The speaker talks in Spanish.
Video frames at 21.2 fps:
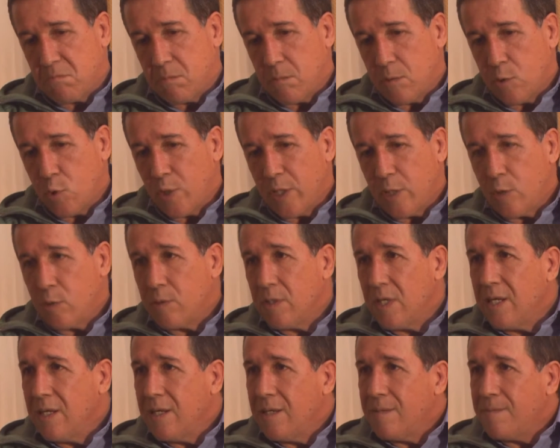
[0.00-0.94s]
¿Considera
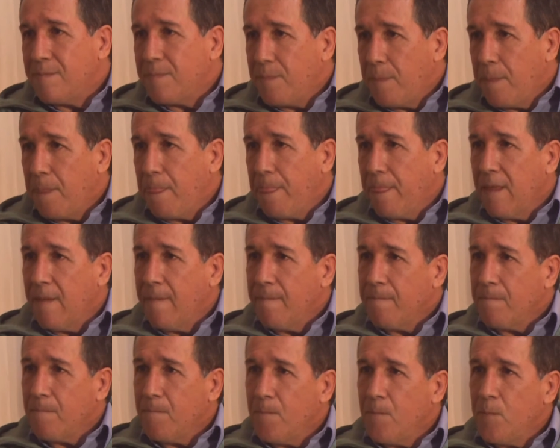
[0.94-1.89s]
que eso es algo que tiene que
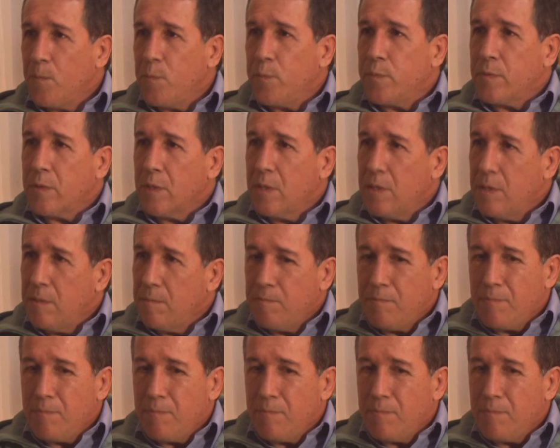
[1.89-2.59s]
manejarlo el desarrollo